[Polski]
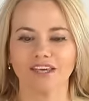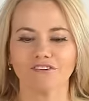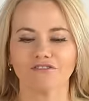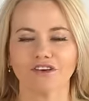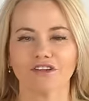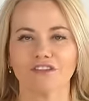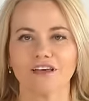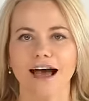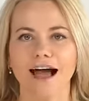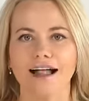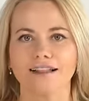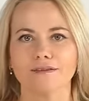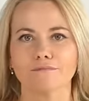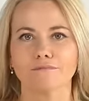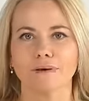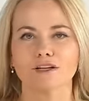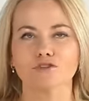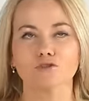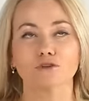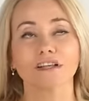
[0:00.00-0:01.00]
I w idealnym
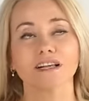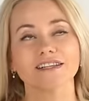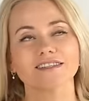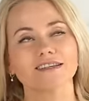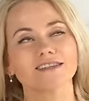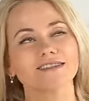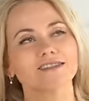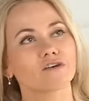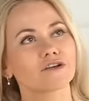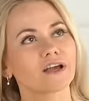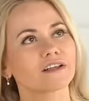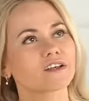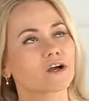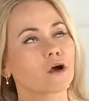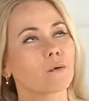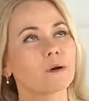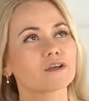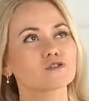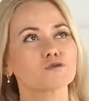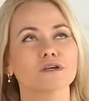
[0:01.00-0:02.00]
beżu. I teraz historia
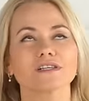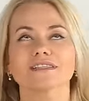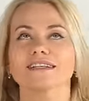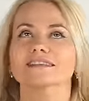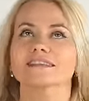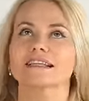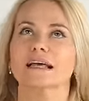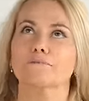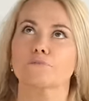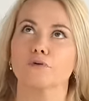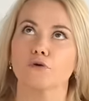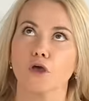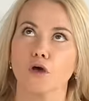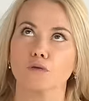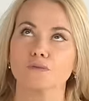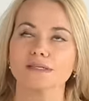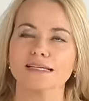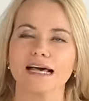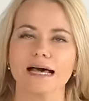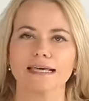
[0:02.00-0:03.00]
tego beżu jest
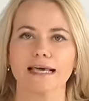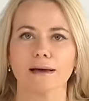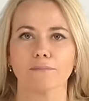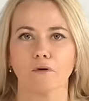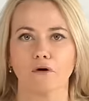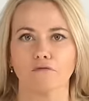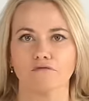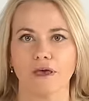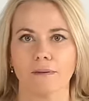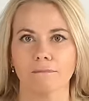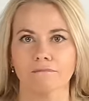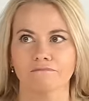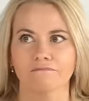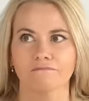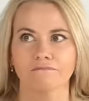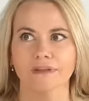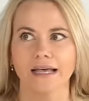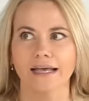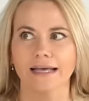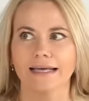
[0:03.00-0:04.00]
następująca, ja powiem
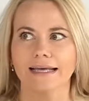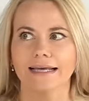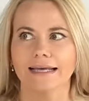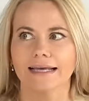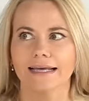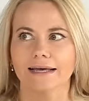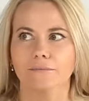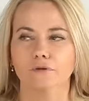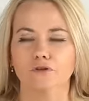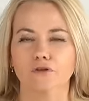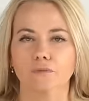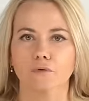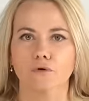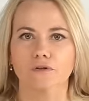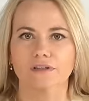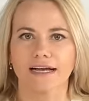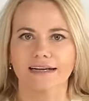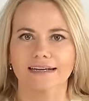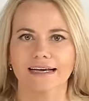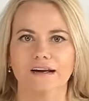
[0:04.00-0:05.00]
bo to było
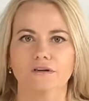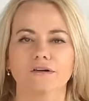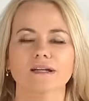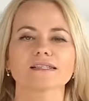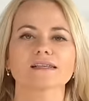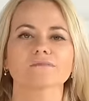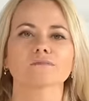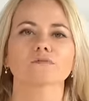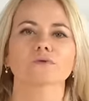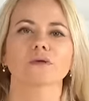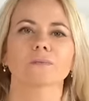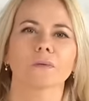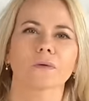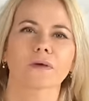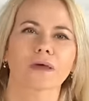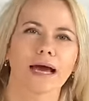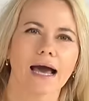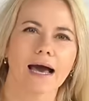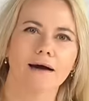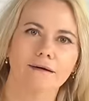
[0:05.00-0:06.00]
tak, Karola ze mną nie
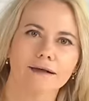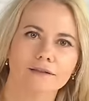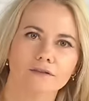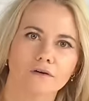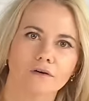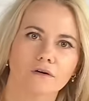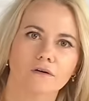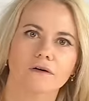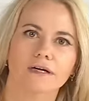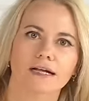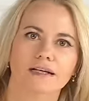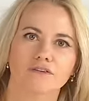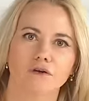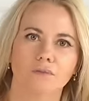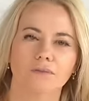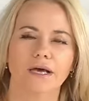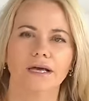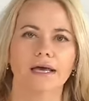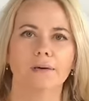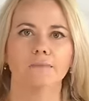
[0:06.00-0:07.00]
pojechała do
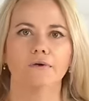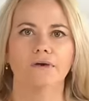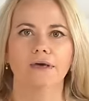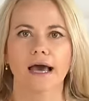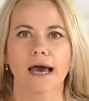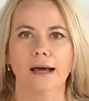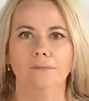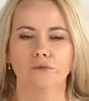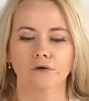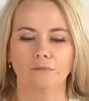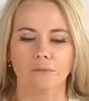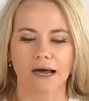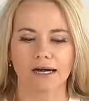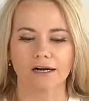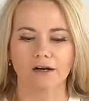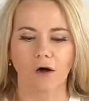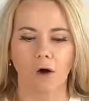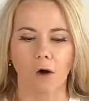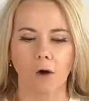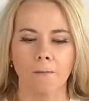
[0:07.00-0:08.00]
Radomia, ja pojechałam do
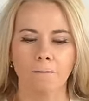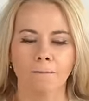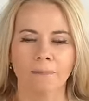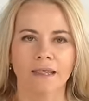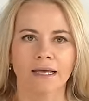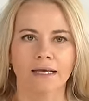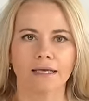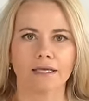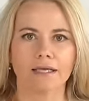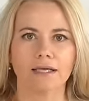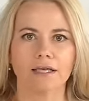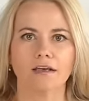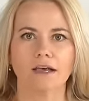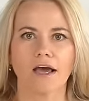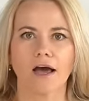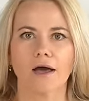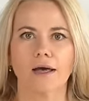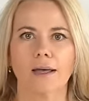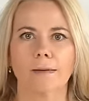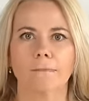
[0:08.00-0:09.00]
Marko
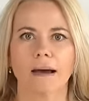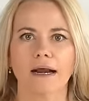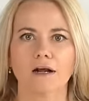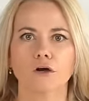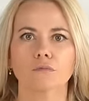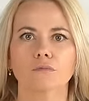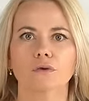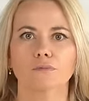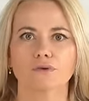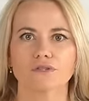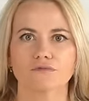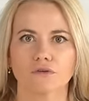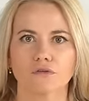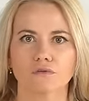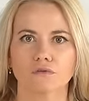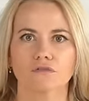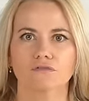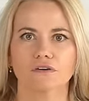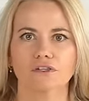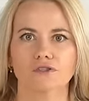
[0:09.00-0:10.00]
i e, Marko mi
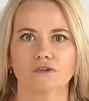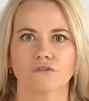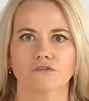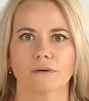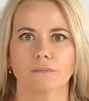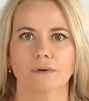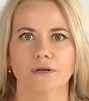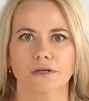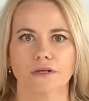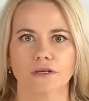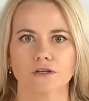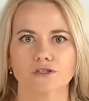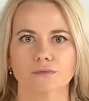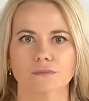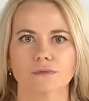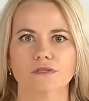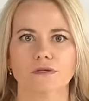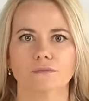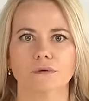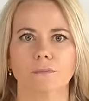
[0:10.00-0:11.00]
pozwoliło wejść do fabryki,
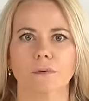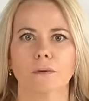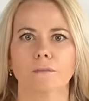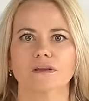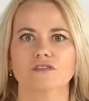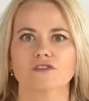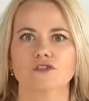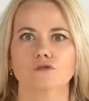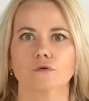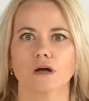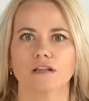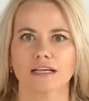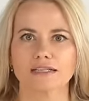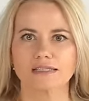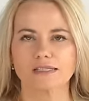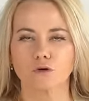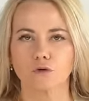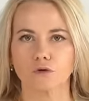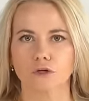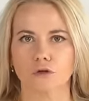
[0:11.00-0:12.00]
żebym sobie popatrzyła na
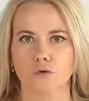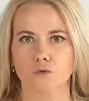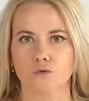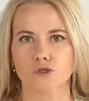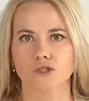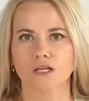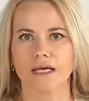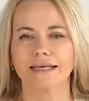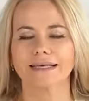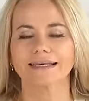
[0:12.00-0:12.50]
skóry różne.